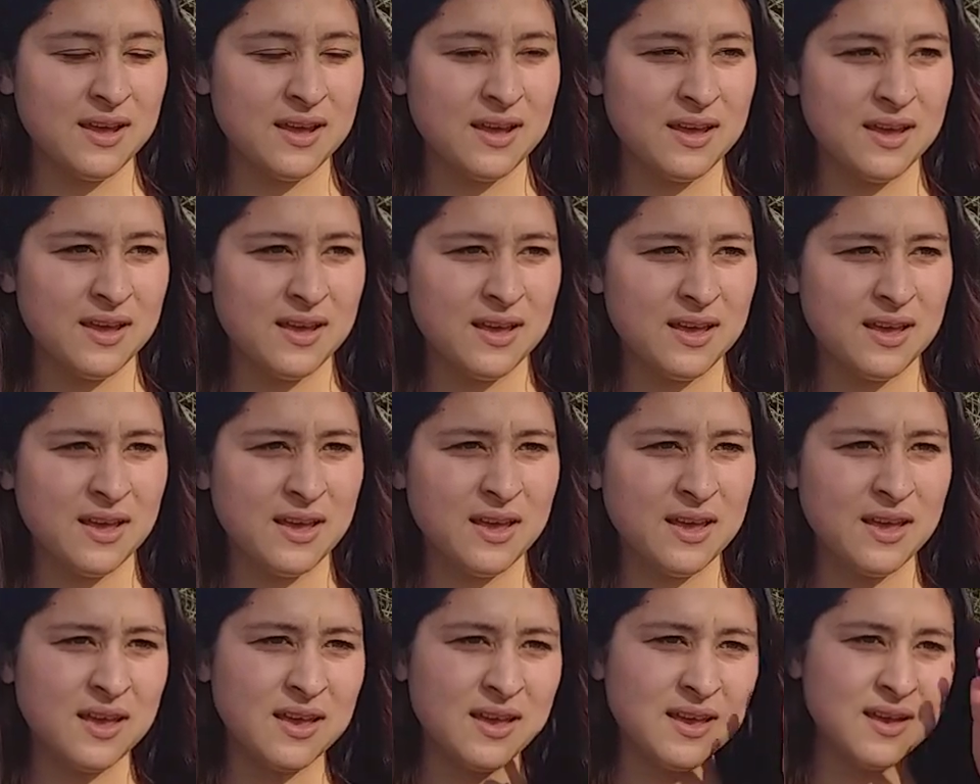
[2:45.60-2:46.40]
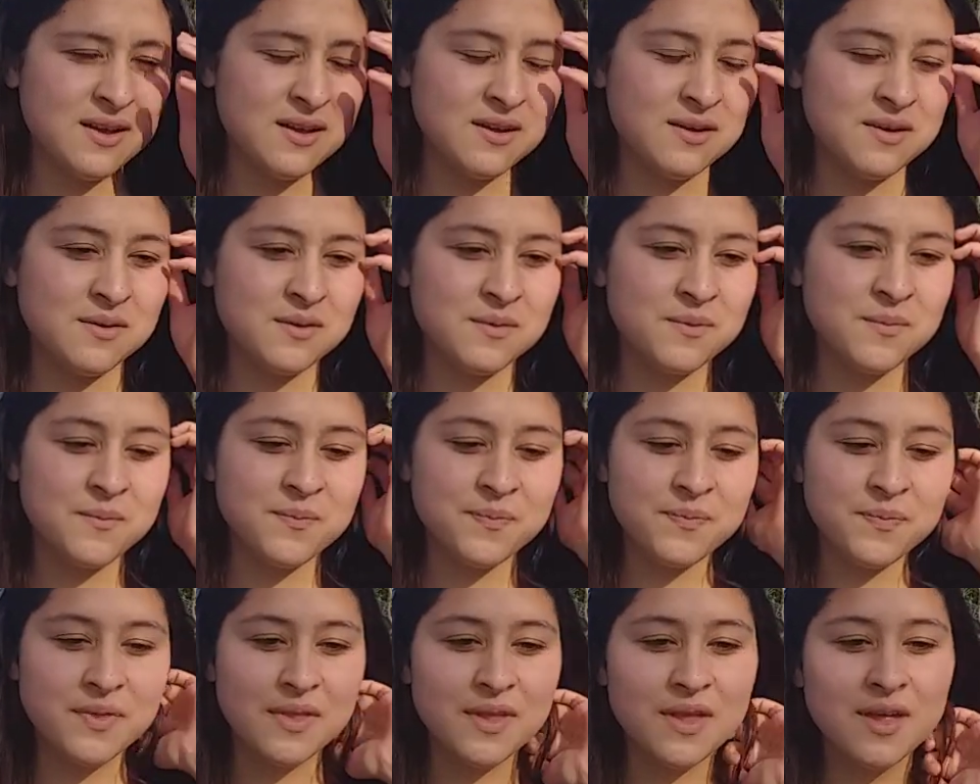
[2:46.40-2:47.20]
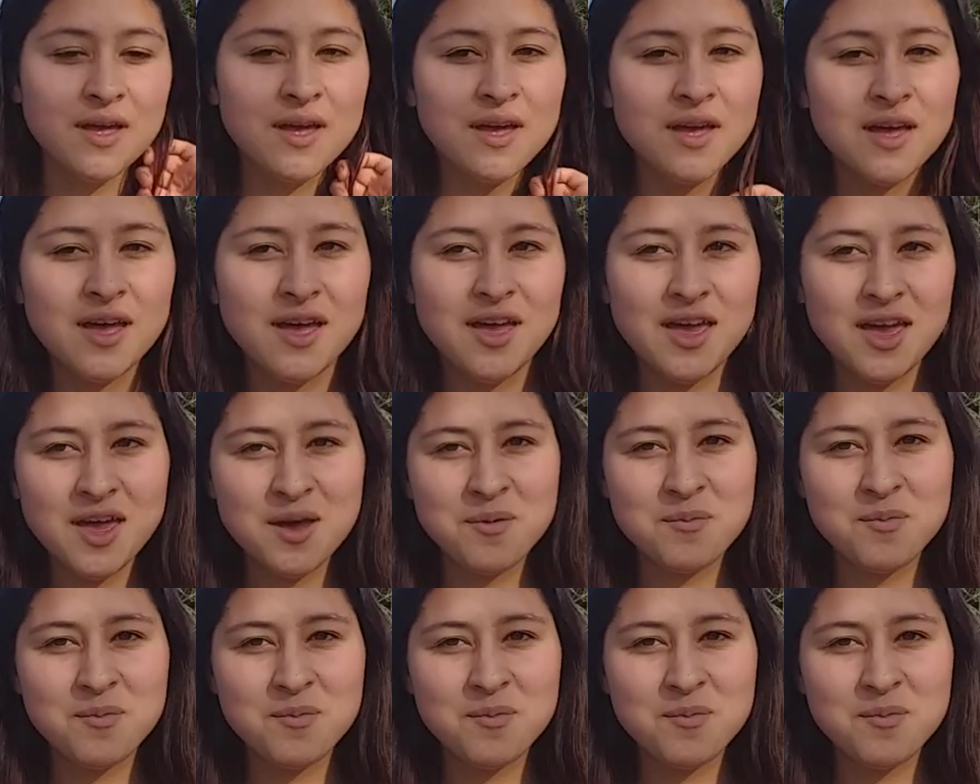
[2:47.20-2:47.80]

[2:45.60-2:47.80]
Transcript: Eh.